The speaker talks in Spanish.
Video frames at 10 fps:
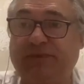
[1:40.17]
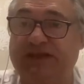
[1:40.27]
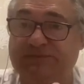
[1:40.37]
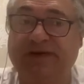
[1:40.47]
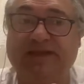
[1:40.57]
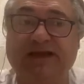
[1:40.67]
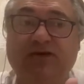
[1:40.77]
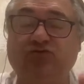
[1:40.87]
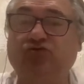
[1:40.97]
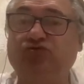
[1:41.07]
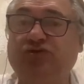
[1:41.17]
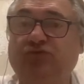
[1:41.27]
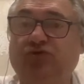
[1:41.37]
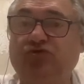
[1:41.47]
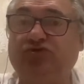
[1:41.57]
Es verdad que en los
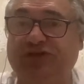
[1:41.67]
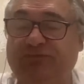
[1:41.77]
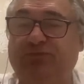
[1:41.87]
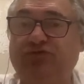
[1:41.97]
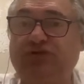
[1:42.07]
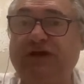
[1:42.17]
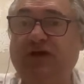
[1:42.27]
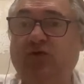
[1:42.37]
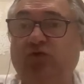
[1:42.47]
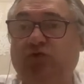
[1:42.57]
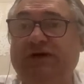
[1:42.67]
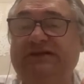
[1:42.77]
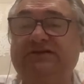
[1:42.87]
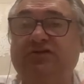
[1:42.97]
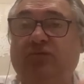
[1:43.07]
últimos tiempos
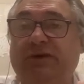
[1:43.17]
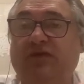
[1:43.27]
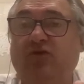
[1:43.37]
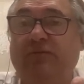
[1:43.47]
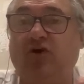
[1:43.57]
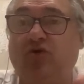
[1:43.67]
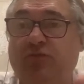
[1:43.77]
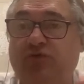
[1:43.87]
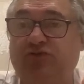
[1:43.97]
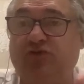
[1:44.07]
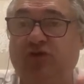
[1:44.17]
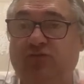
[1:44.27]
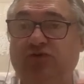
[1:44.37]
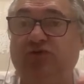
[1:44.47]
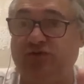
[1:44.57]
Courtois es nombrado el mejor portero del
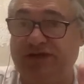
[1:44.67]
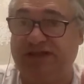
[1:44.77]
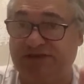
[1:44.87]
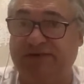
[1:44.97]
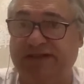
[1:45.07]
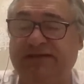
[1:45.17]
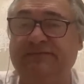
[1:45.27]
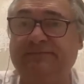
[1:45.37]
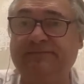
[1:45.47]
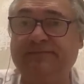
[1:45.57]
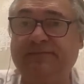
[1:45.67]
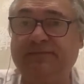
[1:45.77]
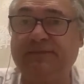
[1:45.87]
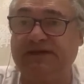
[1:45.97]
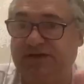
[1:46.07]
mundo, y es verdad.
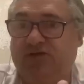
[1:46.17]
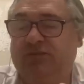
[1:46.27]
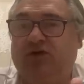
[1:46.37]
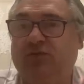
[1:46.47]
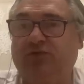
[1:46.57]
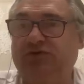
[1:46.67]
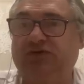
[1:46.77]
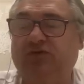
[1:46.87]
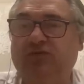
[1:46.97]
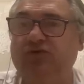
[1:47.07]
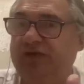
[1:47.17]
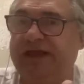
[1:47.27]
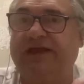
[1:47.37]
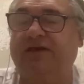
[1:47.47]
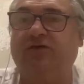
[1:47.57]
Ha sido el mejor portero del mundo y
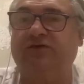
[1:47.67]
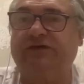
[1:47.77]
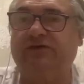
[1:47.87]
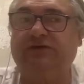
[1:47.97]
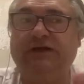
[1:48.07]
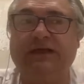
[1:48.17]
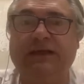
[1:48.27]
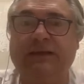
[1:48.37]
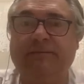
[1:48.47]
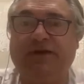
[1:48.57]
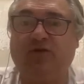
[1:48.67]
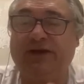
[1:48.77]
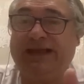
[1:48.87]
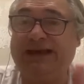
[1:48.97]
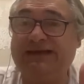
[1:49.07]
hay que reconocerlo. Pero
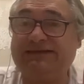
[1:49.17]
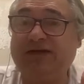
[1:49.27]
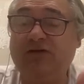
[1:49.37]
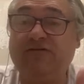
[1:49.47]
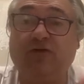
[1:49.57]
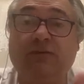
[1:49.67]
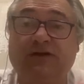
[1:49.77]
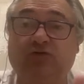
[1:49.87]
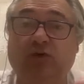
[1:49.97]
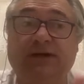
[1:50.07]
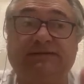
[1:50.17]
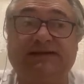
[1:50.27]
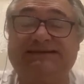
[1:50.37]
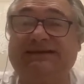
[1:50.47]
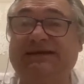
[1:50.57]
en el estado de forma actual,
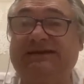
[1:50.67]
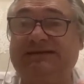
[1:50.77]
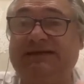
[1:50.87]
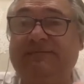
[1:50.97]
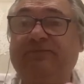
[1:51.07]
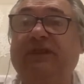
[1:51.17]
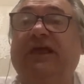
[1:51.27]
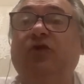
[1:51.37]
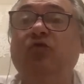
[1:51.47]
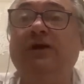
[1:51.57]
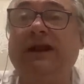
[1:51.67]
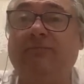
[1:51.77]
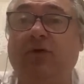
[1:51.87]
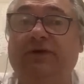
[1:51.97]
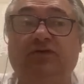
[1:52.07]
Ter Stegen está en un
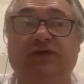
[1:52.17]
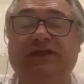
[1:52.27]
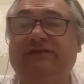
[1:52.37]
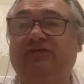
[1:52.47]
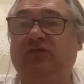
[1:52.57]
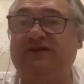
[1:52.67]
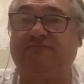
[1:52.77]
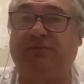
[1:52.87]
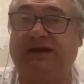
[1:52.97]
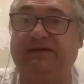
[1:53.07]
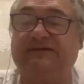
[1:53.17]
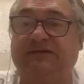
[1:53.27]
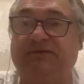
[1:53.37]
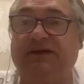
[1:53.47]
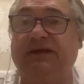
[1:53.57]
gran momento. Ayer hizo unas paradas
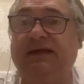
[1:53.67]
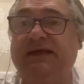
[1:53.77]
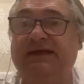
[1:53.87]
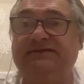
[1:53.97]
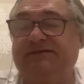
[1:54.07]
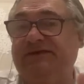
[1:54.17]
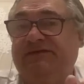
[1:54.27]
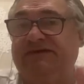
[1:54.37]
también en Sevilla